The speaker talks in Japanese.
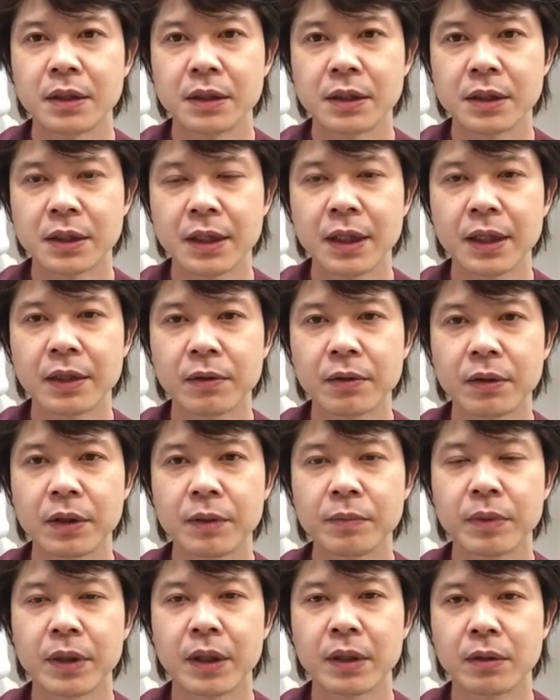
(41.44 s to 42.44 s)
しっかりと
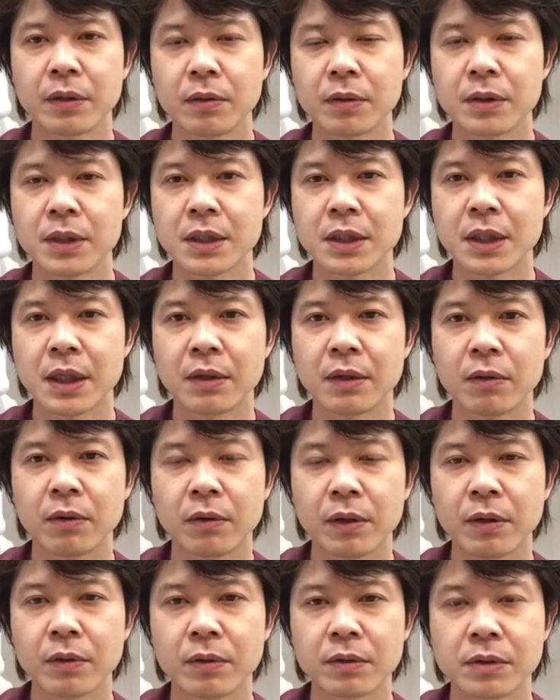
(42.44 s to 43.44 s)
インプラントを支える
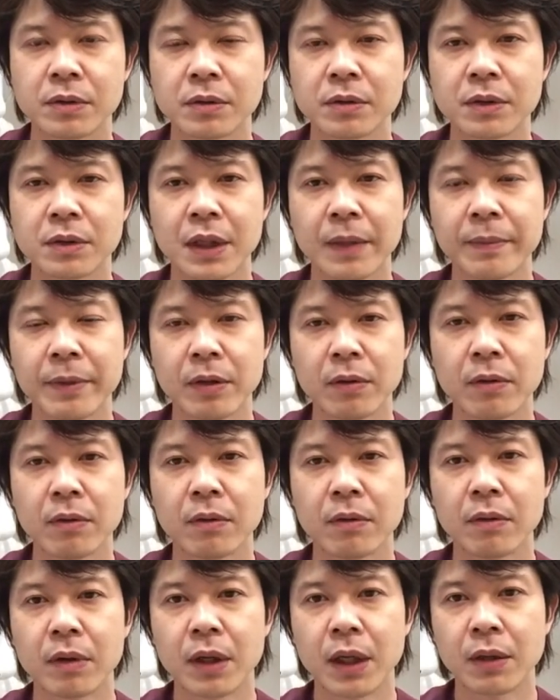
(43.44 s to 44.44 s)
骨を作るため
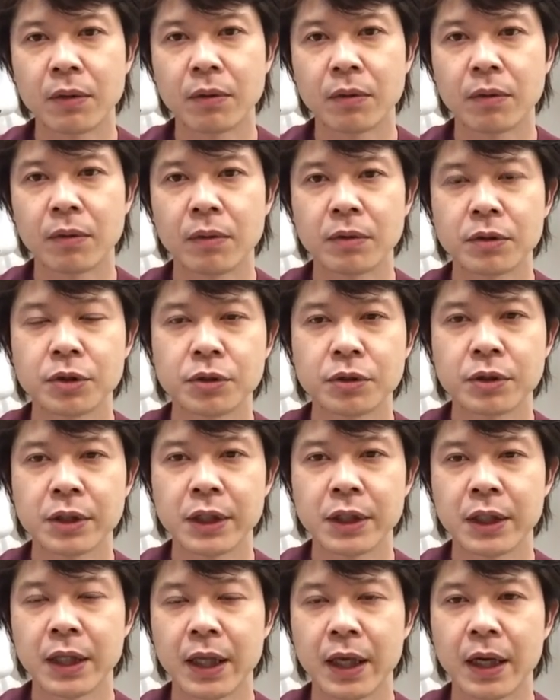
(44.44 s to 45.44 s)
のあの祝
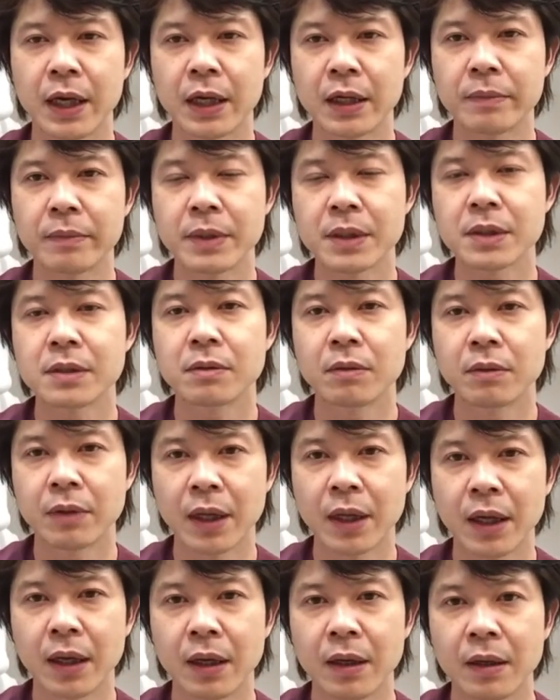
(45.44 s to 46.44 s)
儀でありますの
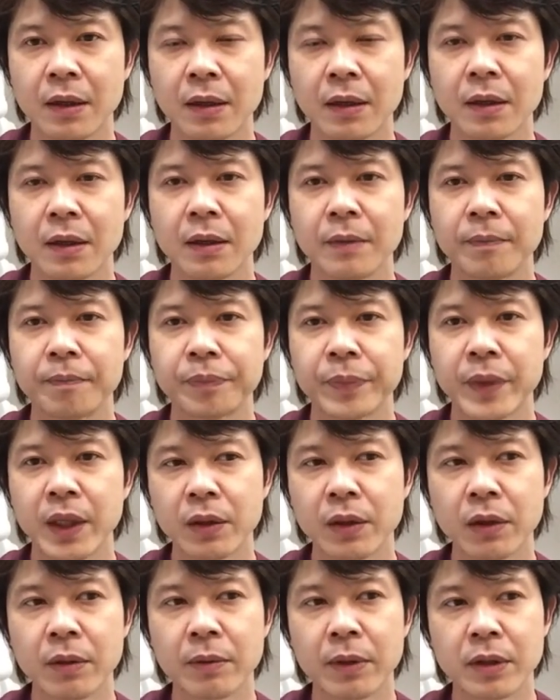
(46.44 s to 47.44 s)
で
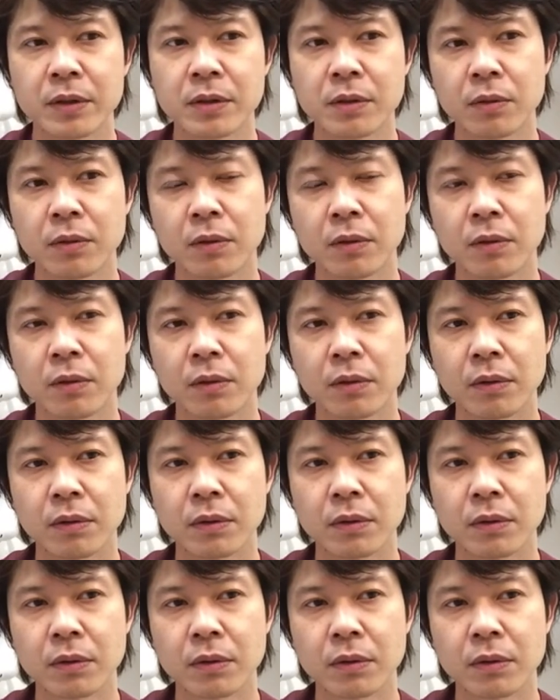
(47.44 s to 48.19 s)
例えばその